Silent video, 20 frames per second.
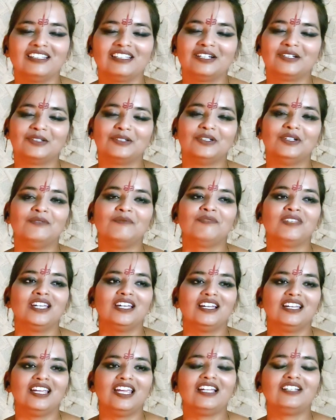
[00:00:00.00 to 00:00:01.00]
देखो
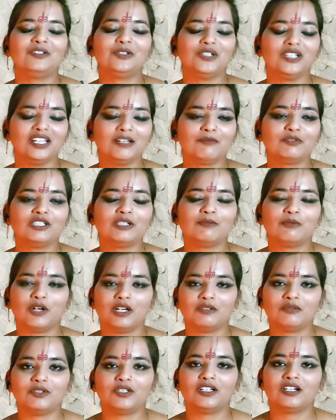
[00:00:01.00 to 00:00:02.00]
एक तो ये मुझे
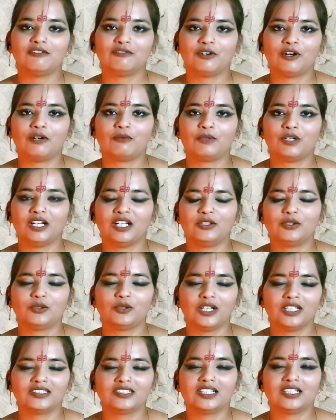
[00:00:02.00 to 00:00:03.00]
बॉलीवुड का फॉर्मूला
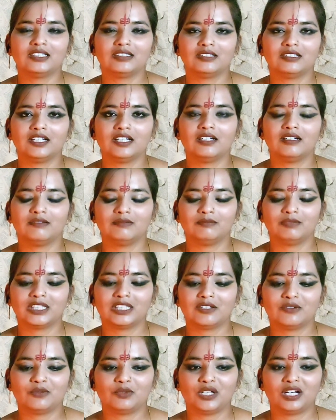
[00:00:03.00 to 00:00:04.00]
थोड़ा सा
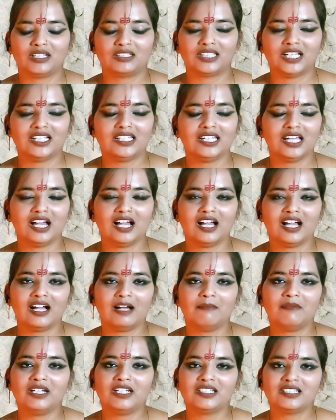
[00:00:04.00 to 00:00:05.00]
मतलब वो लगता है कि हाँ
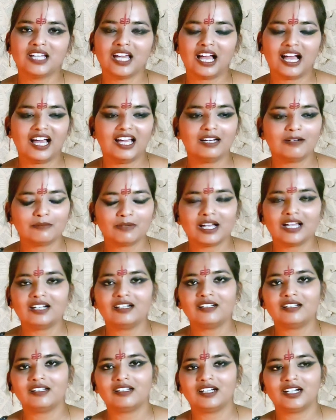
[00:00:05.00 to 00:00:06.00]
हमेशा हर
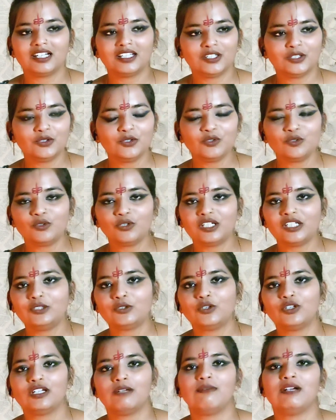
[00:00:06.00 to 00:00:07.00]
बार लड़कियों को ही
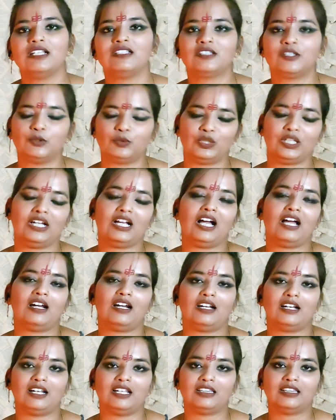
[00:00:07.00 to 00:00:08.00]
धोखेबाज क्यों
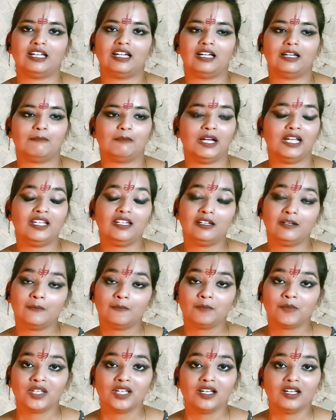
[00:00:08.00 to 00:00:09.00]
दिखाना रहता है भाई
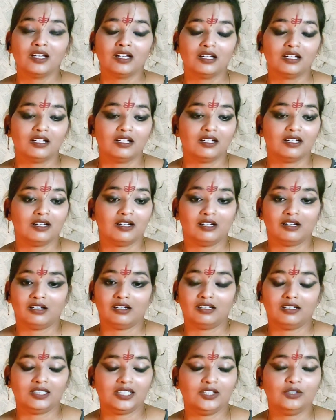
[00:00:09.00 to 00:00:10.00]

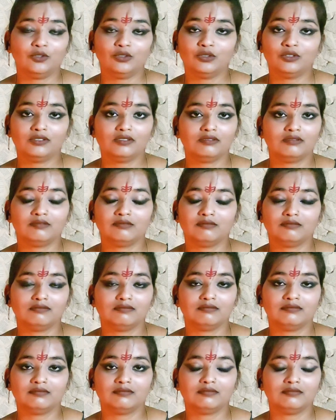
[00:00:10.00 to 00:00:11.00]
आ, ये तो
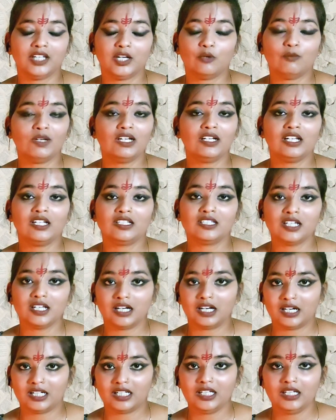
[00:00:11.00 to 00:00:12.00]
ह्यूमन नेचर
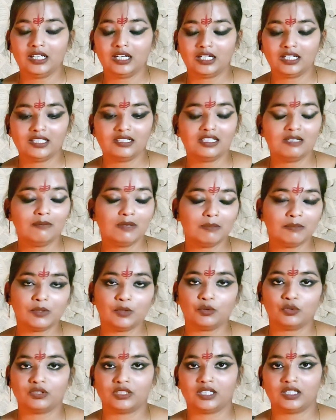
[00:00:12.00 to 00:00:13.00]
है ठीक है किसी में भी
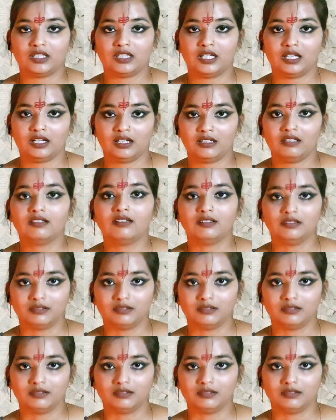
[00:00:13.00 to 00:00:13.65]
हो सकता है